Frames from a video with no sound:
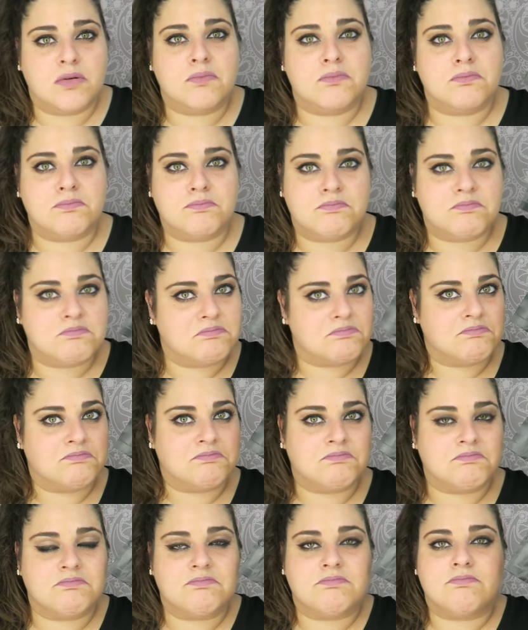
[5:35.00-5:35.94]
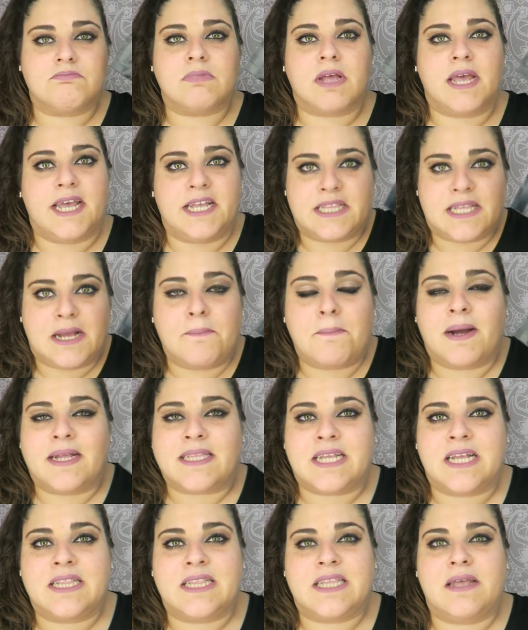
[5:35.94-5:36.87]
son están
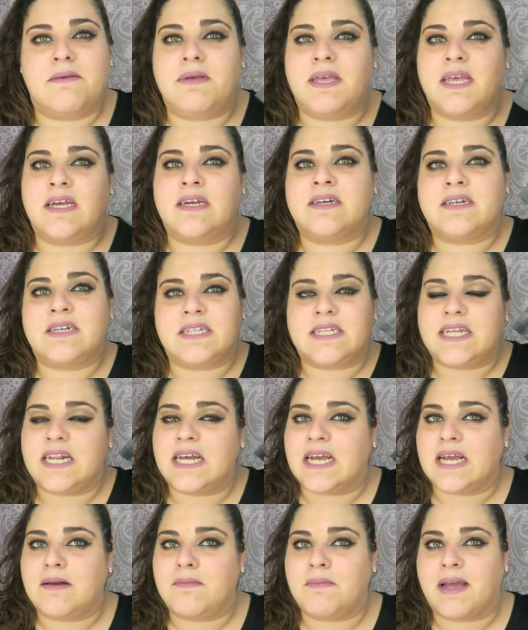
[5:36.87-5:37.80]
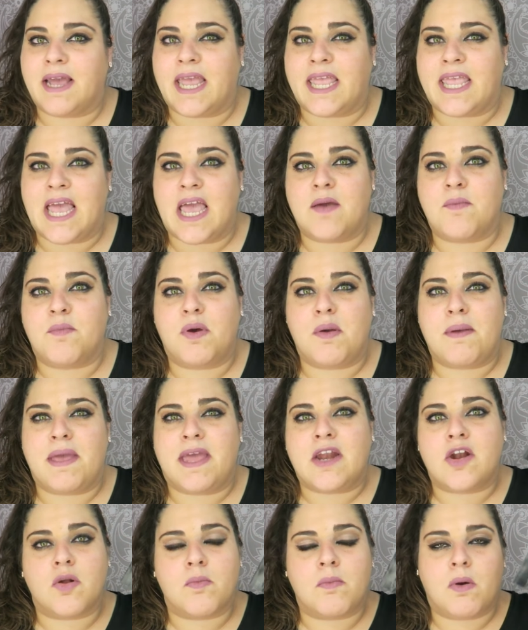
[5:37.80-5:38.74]
bastante bien, retiran el maquillaje muy
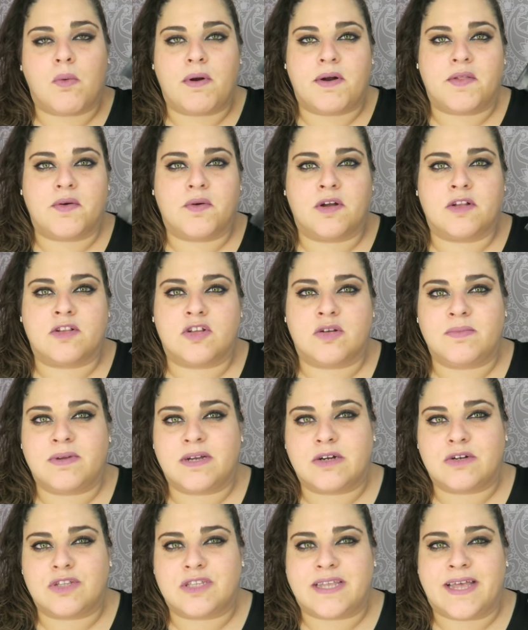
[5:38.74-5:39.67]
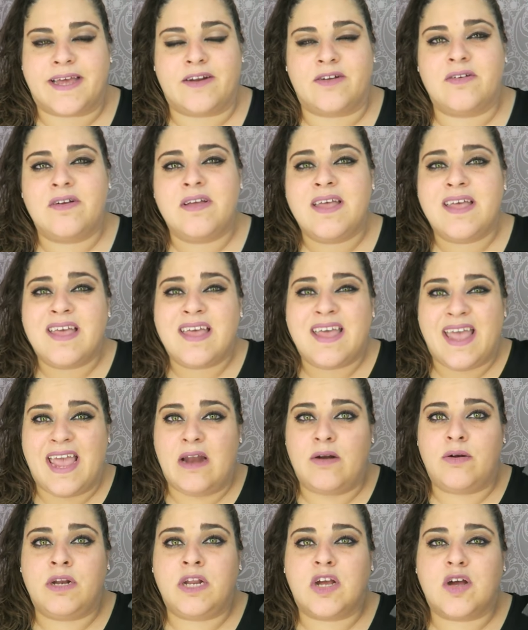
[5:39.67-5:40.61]
bien, no me acuerdo cuánto me costaron.
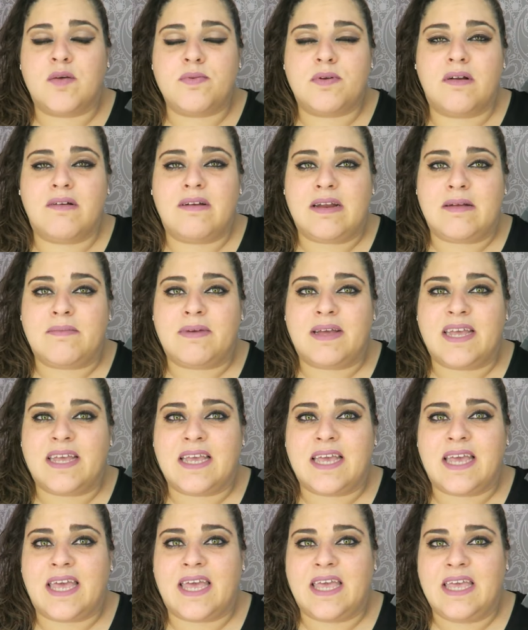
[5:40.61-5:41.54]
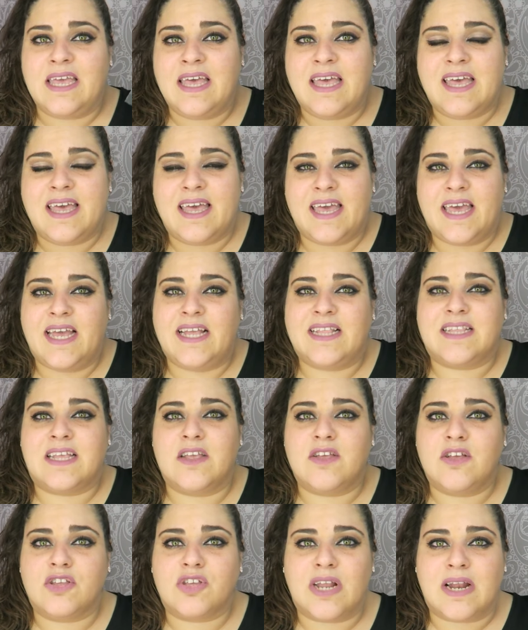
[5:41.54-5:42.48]
El único problema es que
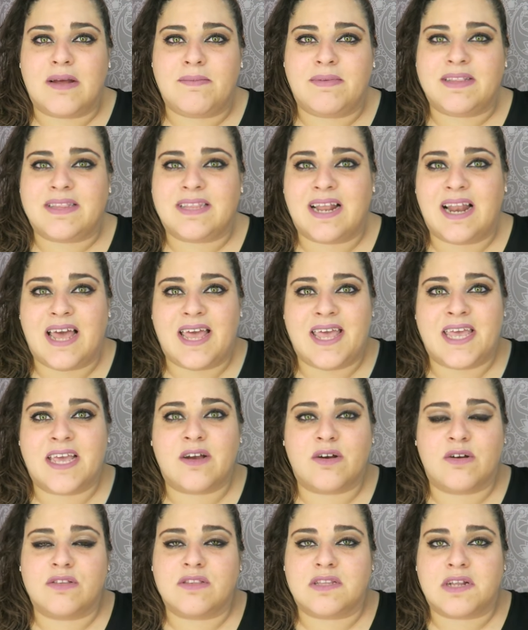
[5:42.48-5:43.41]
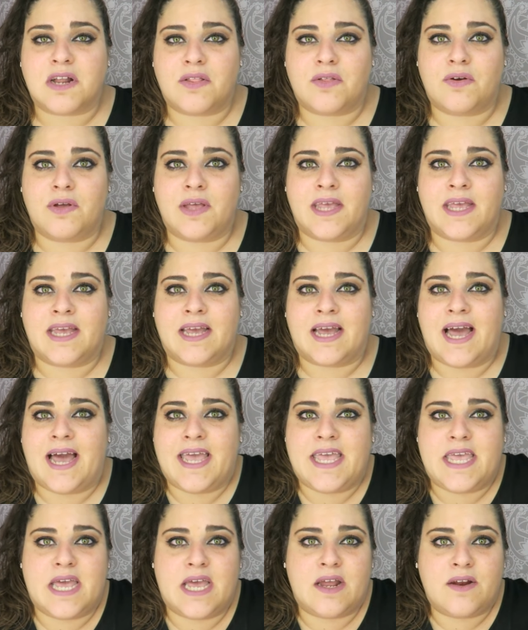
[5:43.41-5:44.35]
estas yo solamente las he encontrado en
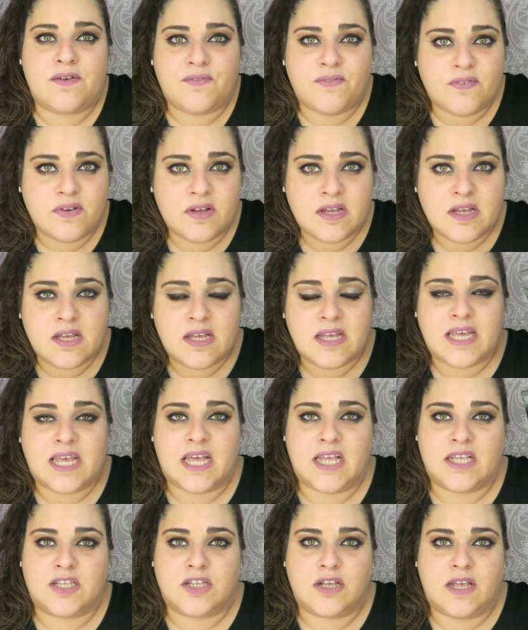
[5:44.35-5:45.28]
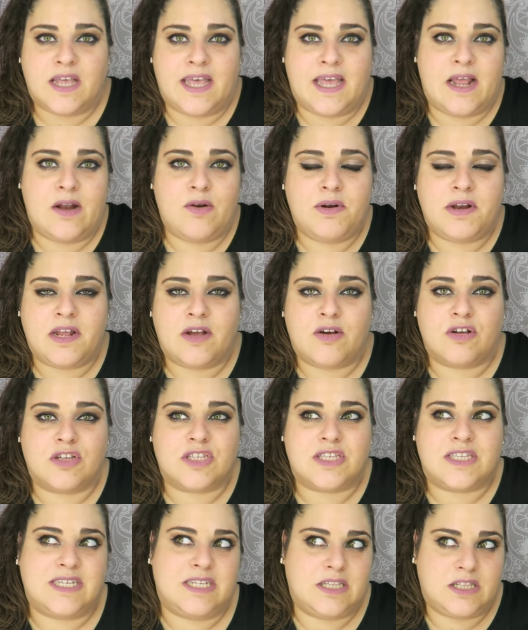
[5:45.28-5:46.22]
ayer que es, el único
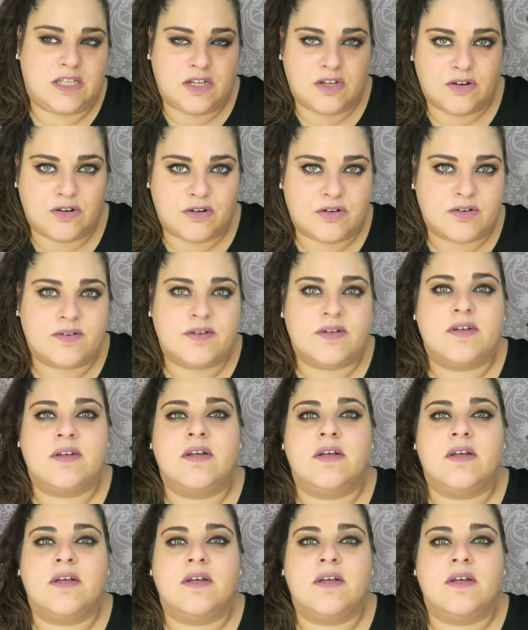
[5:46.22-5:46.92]
sitio,